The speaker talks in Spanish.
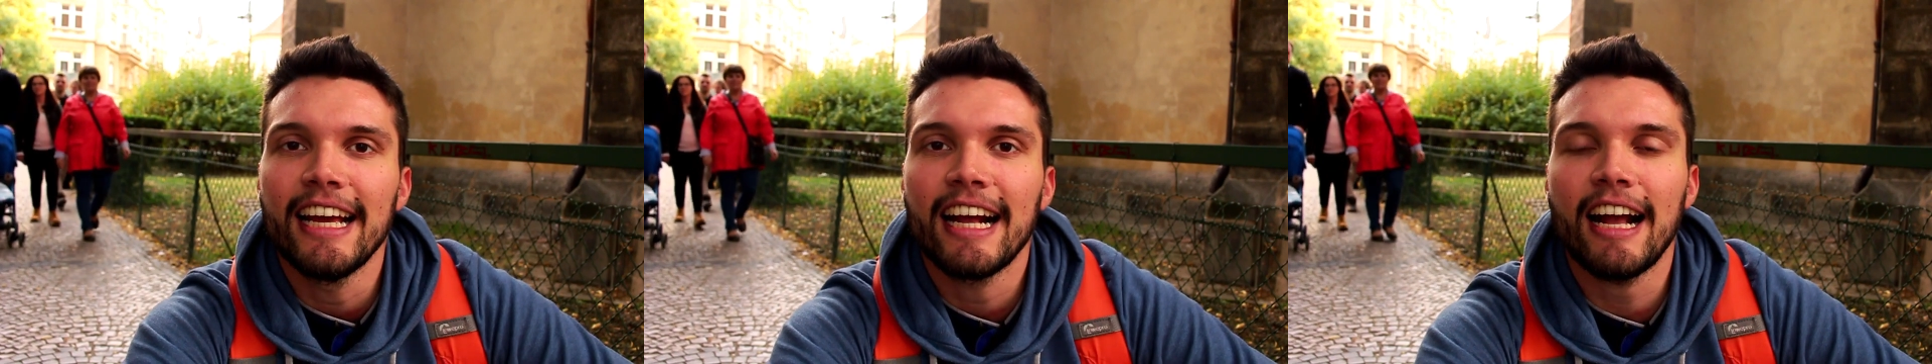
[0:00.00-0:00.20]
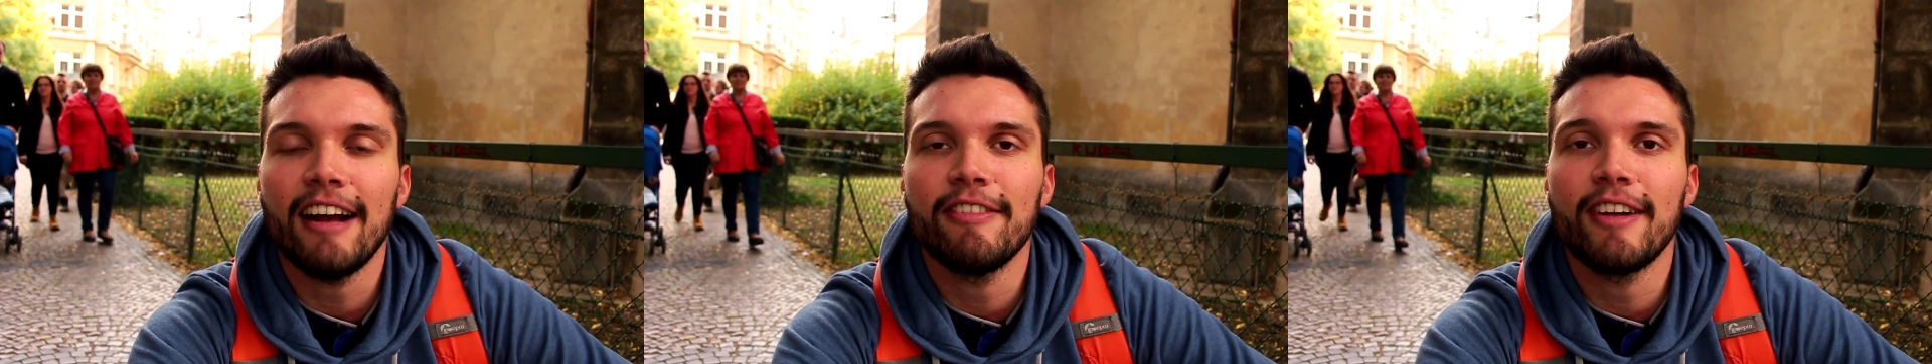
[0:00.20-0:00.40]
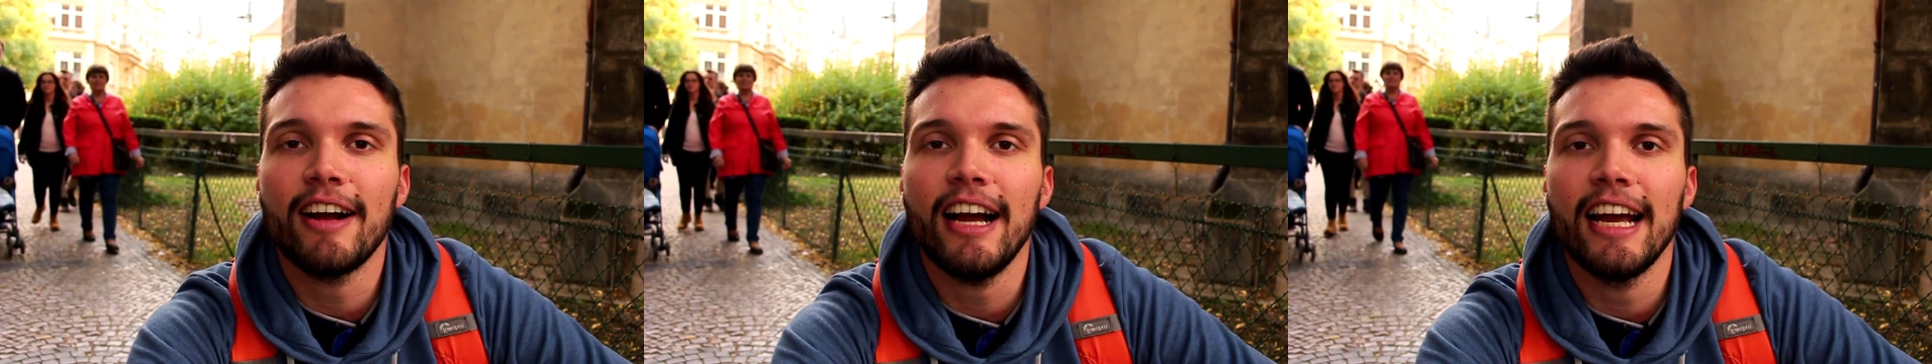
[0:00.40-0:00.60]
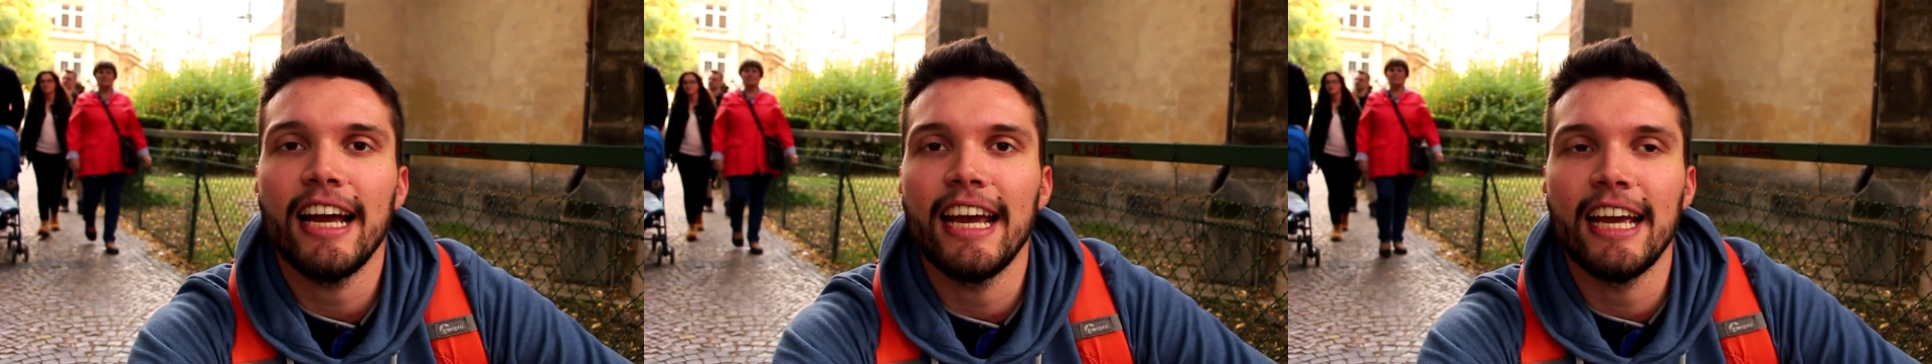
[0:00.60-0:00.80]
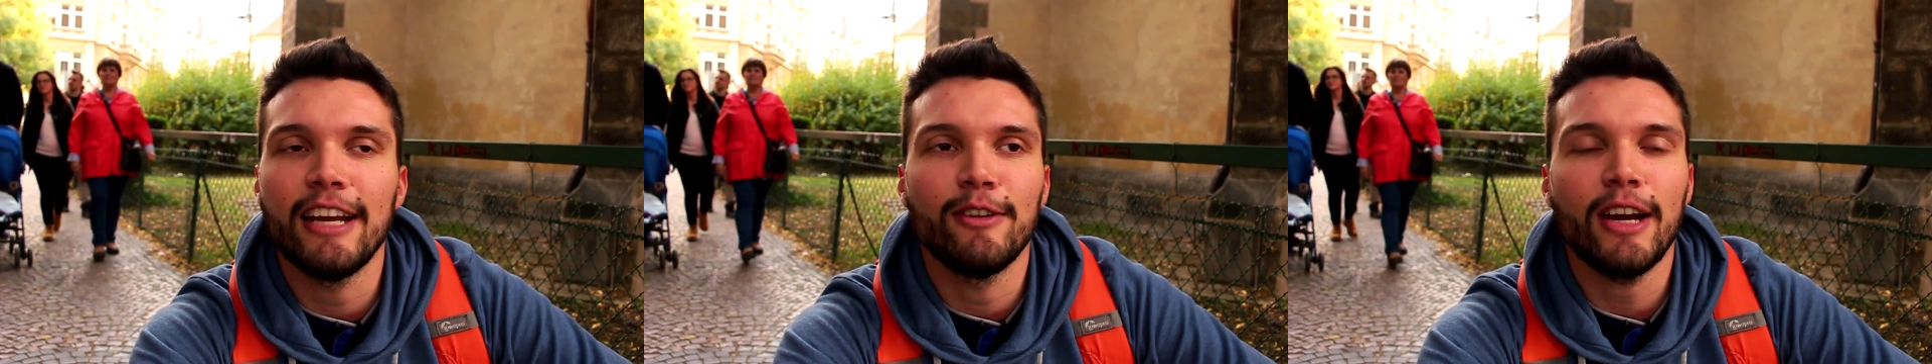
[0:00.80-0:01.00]
Kafka
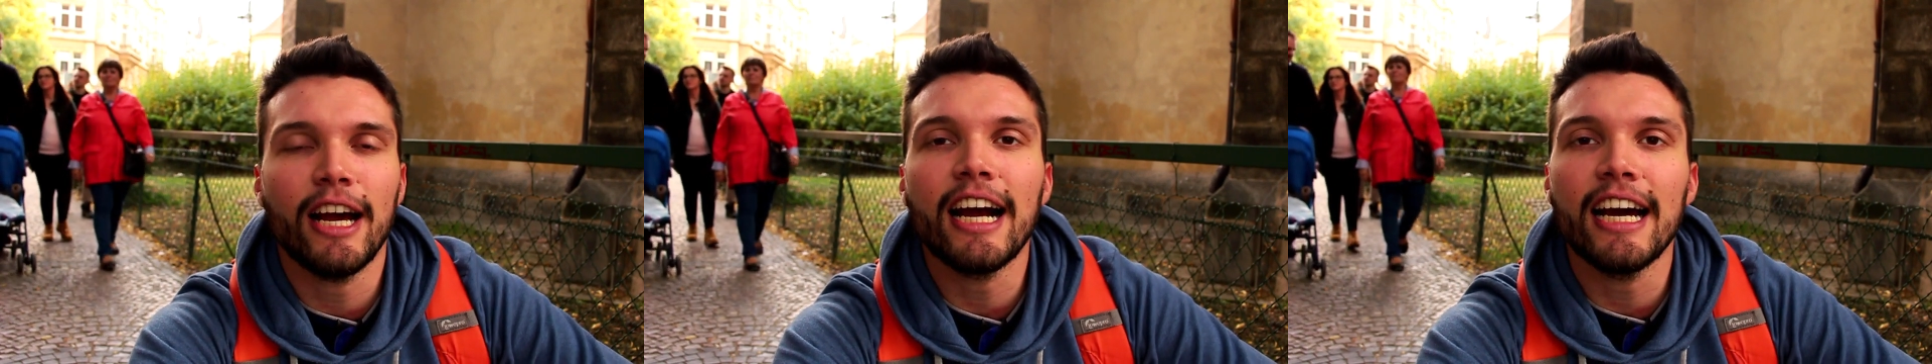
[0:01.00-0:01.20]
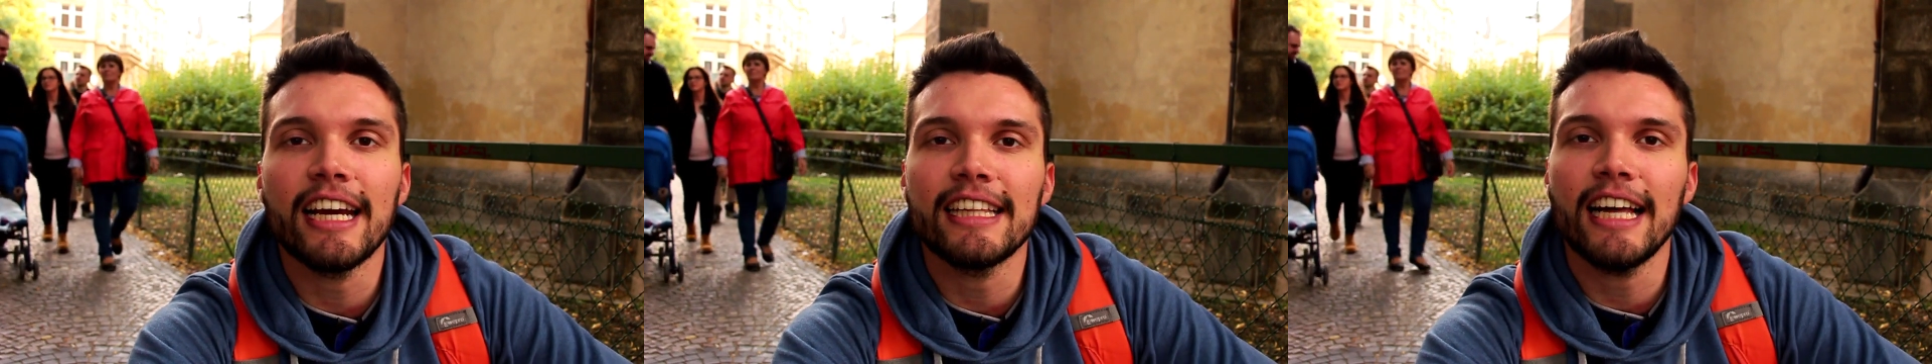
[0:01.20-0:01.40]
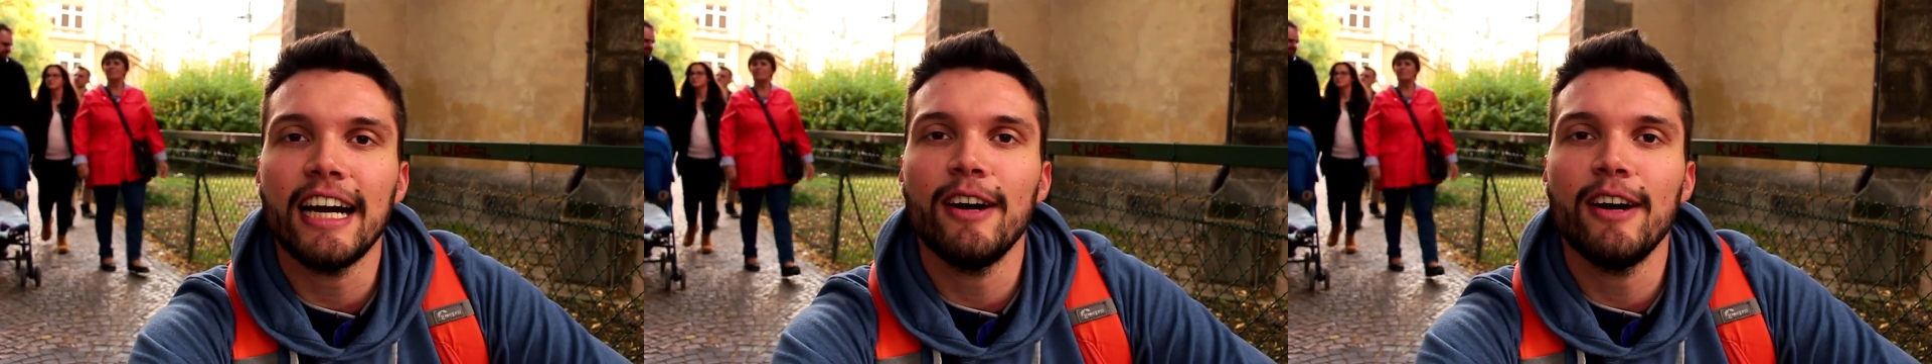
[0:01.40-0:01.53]
en una carta